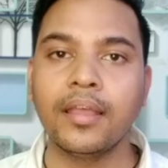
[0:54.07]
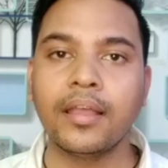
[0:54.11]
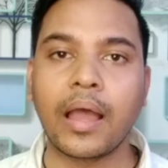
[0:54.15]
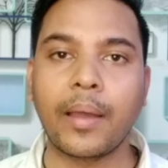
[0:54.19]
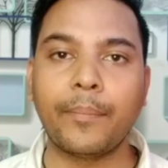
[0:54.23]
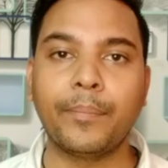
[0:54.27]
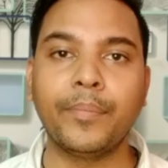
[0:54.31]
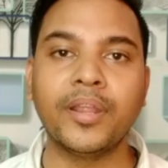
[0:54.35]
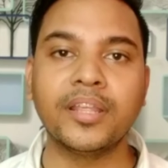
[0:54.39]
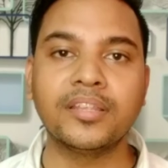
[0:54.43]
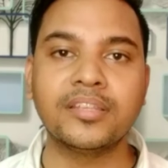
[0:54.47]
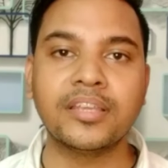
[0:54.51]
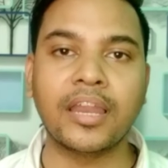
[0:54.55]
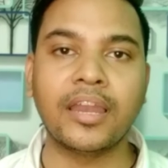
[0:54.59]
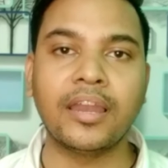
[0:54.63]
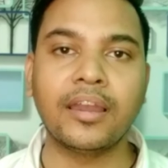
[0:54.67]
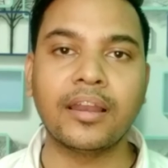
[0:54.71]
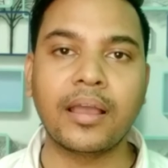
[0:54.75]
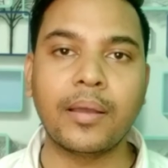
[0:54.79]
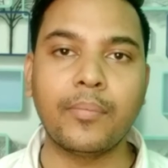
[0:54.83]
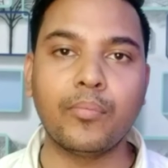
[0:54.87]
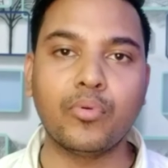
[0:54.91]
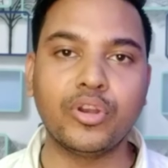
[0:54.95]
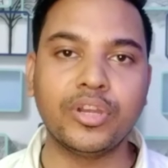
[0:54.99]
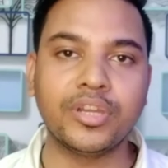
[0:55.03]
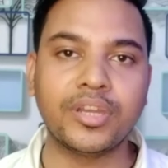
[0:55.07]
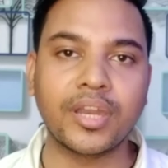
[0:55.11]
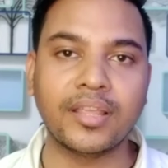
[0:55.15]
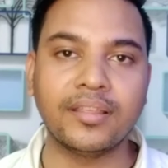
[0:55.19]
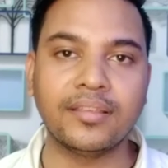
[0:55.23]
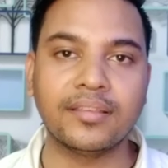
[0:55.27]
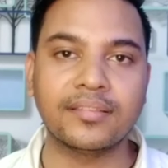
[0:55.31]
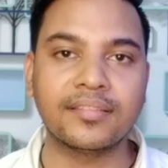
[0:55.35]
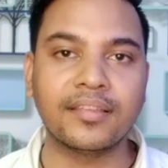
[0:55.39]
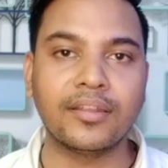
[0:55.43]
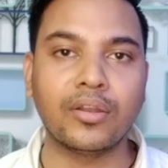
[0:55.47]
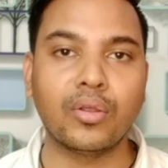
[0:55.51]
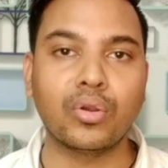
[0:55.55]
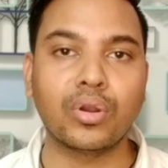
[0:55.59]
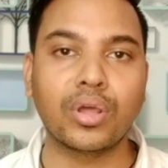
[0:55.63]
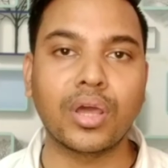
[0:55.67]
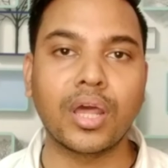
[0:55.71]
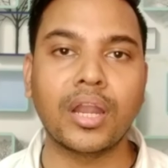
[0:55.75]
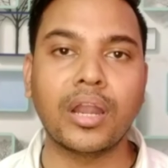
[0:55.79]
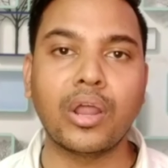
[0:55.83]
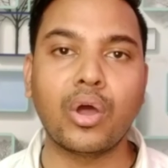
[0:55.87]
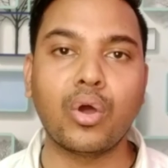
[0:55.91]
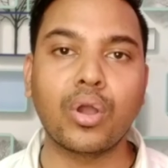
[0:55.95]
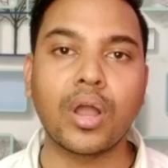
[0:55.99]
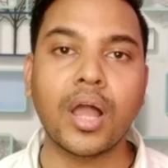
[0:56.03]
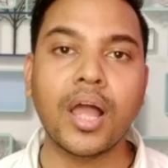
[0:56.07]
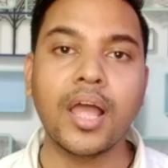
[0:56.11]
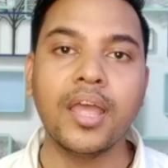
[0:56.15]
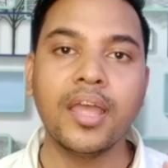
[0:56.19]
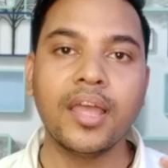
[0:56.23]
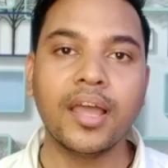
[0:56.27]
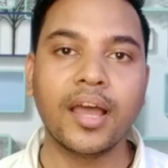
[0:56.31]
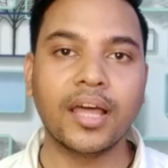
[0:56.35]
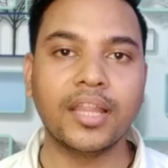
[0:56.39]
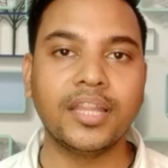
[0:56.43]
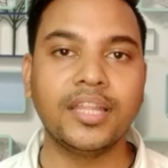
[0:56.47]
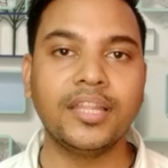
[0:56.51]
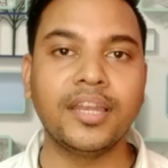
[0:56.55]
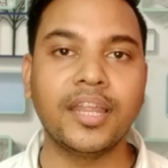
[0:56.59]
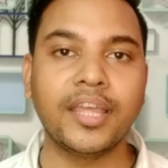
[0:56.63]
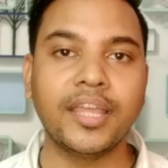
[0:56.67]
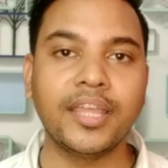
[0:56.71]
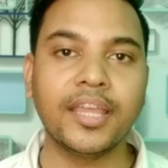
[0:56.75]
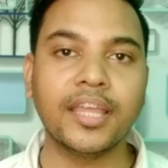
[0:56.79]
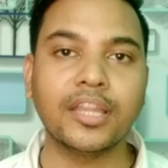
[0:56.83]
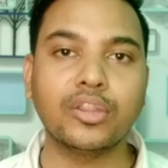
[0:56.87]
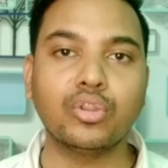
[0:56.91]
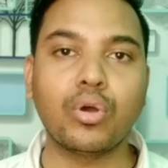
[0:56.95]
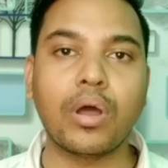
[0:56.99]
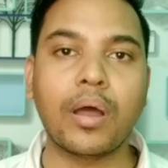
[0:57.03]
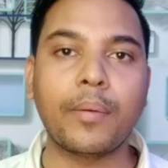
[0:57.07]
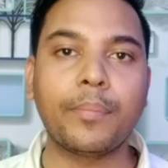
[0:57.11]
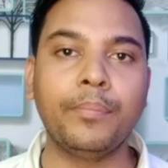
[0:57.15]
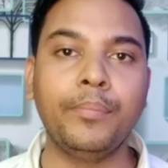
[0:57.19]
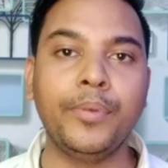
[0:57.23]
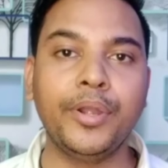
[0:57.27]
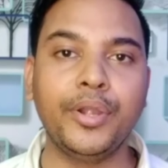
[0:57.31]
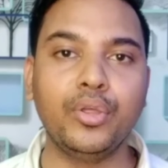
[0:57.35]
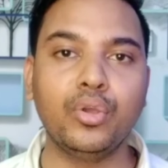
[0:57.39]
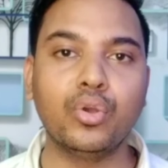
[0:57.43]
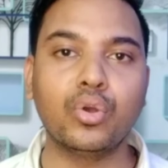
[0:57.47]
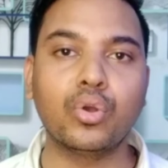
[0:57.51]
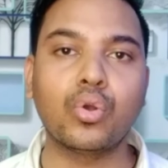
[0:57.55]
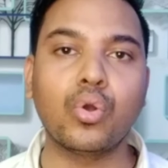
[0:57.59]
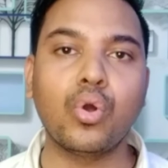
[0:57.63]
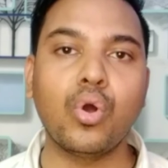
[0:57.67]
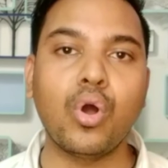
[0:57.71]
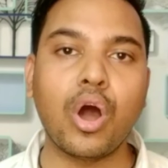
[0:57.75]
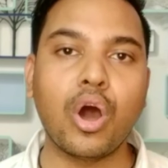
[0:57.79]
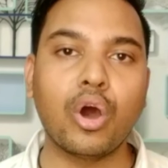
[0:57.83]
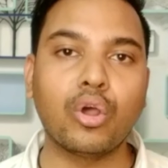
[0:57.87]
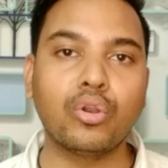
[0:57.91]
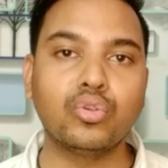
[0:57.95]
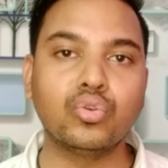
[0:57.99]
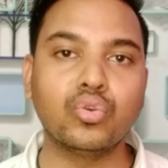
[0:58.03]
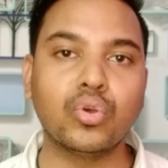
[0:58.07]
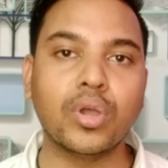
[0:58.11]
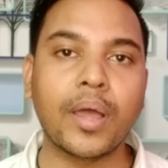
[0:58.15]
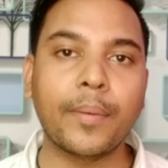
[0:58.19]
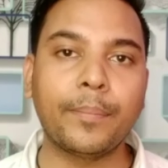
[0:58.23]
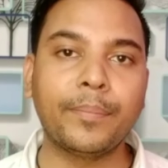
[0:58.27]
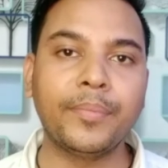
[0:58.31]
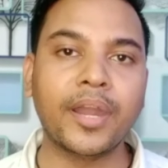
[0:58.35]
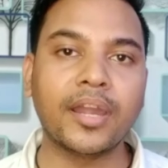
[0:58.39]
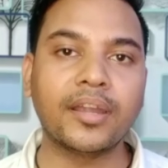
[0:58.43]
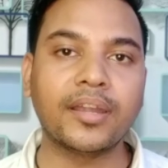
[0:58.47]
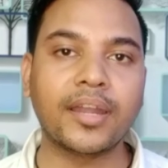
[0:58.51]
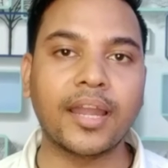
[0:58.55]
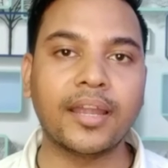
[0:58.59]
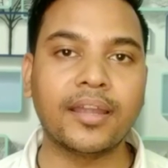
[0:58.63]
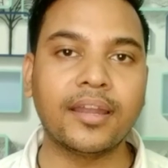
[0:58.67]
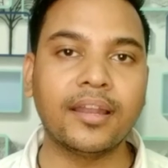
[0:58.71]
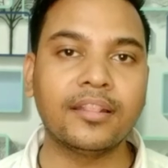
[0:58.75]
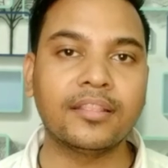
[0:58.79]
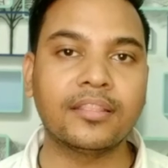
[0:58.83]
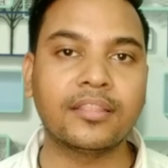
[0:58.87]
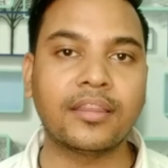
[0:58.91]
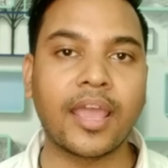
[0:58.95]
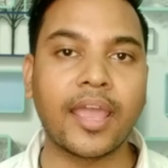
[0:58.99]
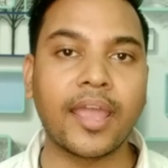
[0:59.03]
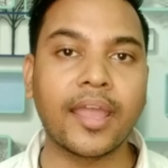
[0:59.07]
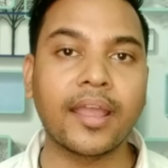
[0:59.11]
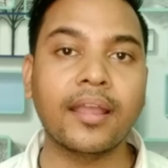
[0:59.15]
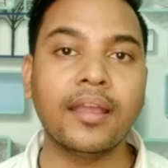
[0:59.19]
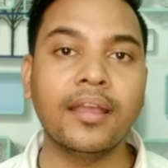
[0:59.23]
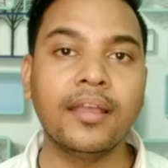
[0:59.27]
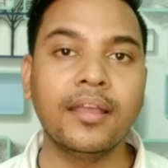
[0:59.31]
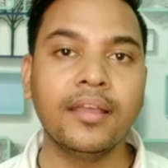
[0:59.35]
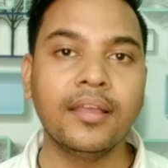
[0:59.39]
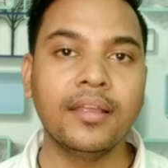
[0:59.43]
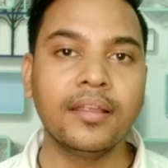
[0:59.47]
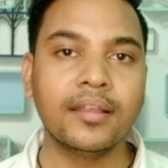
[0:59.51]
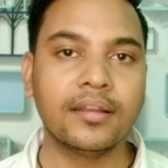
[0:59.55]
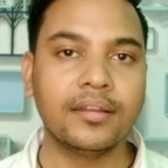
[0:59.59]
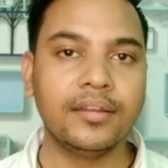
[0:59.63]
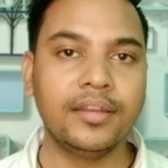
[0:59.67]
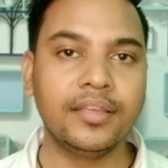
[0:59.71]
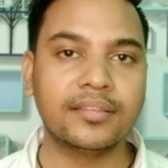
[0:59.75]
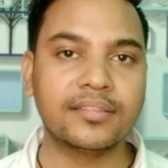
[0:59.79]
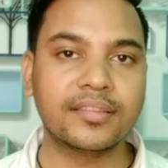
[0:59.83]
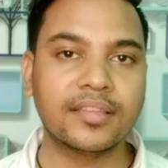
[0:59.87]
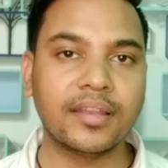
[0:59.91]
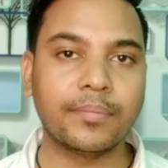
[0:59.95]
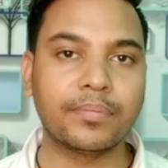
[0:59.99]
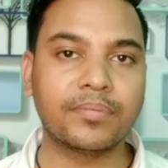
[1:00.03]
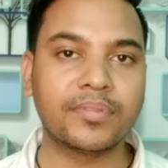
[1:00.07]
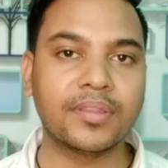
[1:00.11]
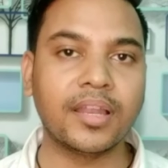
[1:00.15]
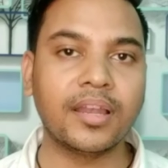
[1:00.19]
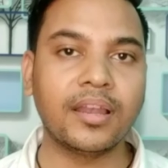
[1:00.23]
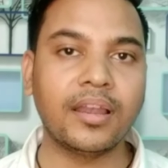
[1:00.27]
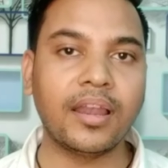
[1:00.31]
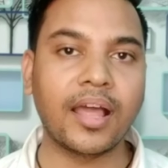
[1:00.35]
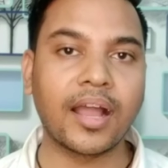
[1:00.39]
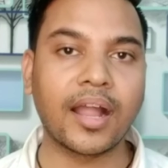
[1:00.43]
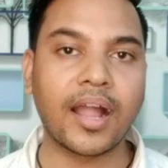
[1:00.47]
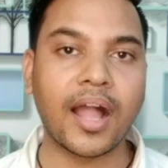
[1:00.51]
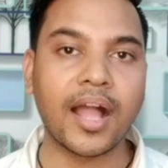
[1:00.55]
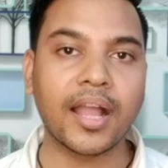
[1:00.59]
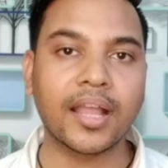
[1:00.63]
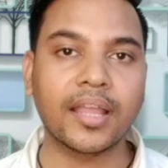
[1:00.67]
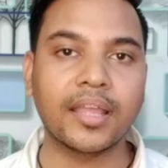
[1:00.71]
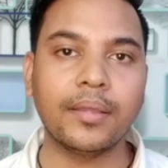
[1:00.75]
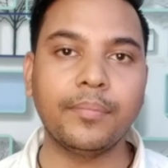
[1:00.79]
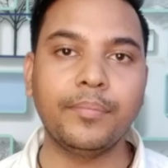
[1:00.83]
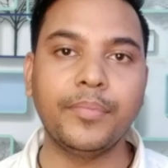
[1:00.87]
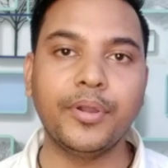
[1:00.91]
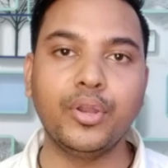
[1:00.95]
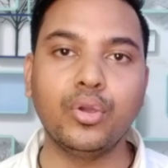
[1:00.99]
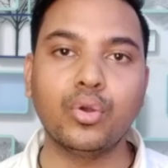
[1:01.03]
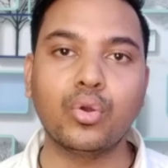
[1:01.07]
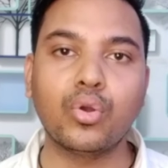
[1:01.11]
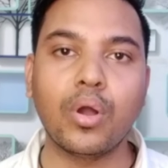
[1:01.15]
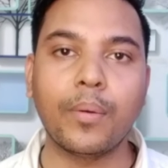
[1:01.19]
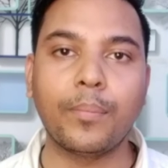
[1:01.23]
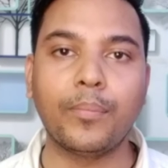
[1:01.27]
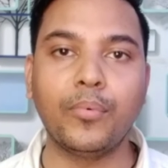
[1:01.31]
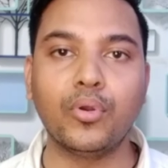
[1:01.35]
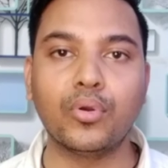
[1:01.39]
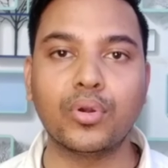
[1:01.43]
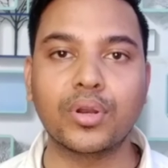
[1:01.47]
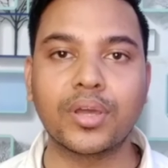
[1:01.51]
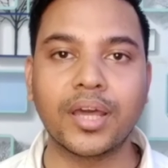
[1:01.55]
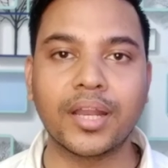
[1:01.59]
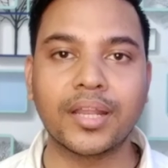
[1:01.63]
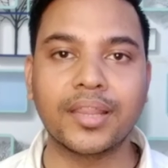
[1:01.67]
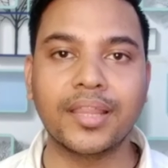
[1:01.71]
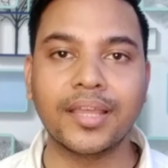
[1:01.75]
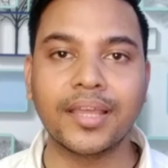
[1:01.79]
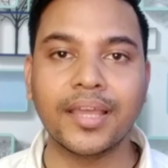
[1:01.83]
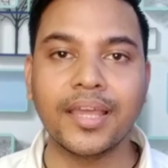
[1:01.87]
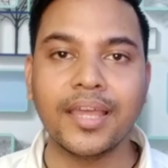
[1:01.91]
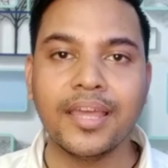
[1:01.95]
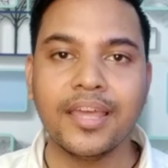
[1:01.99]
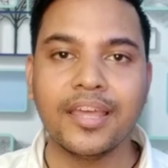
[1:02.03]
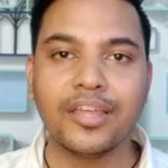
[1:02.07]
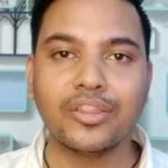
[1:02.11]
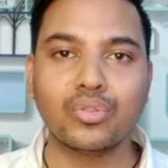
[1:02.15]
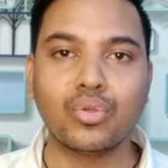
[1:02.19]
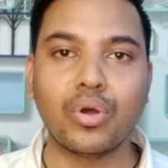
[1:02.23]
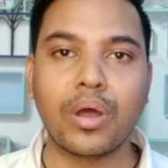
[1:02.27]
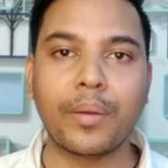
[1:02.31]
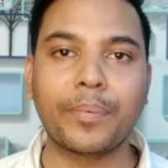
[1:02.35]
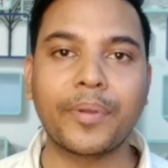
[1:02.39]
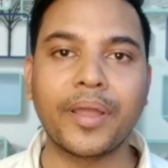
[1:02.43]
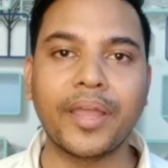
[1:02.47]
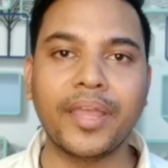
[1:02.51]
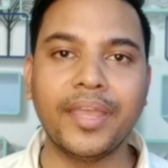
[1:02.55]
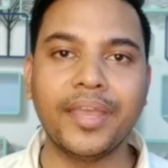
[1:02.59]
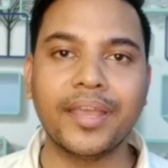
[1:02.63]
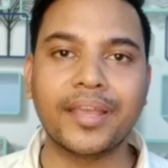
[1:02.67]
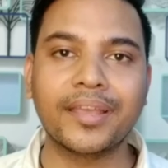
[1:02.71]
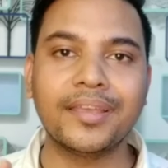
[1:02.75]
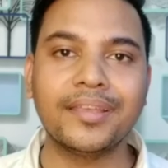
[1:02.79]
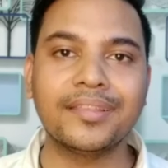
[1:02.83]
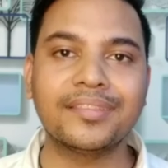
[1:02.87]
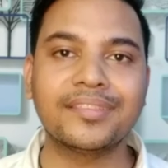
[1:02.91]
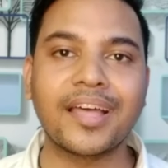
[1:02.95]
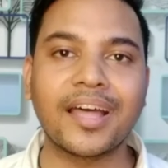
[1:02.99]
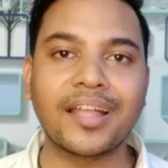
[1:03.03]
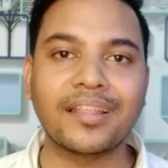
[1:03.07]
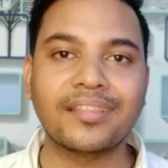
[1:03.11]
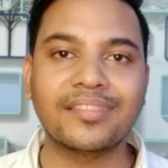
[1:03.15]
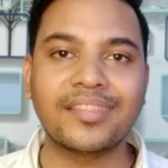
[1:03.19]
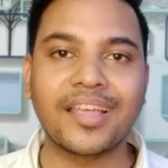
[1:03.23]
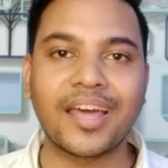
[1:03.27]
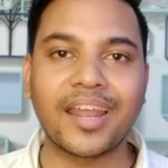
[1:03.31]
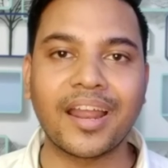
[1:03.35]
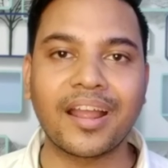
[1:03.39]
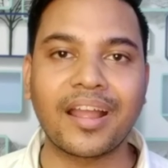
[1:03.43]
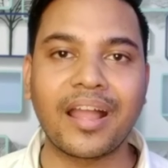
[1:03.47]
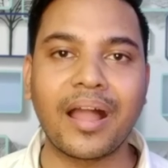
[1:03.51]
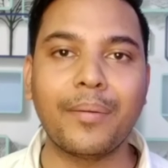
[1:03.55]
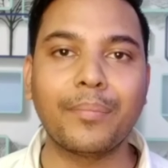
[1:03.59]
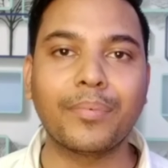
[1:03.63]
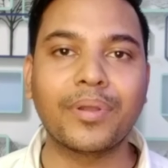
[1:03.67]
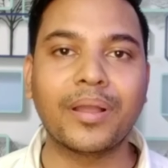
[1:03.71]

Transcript: अपने चैनल का मोनिटाइजेशन ऑन करना होगा यदि नहीं है तो आप वीडियो को और जो है अपना टाइटल टैग डिस्क्रिप्शन लगा के वीडियो को अपलोड कर देंगे तो आपका एक ही साथ सारा काम